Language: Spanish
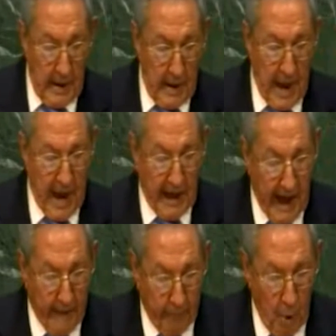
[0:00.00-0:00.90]
Es en
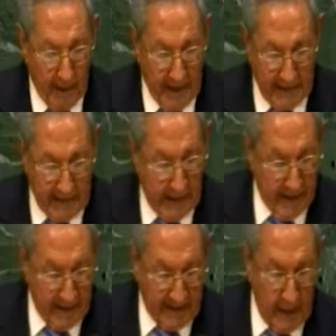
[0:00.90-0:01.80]
la pobreza y la
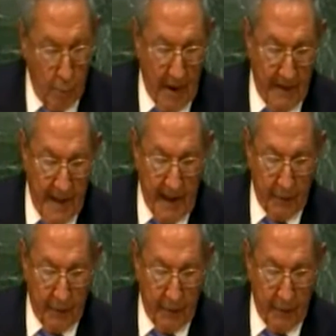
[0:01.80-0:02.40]
desigualdad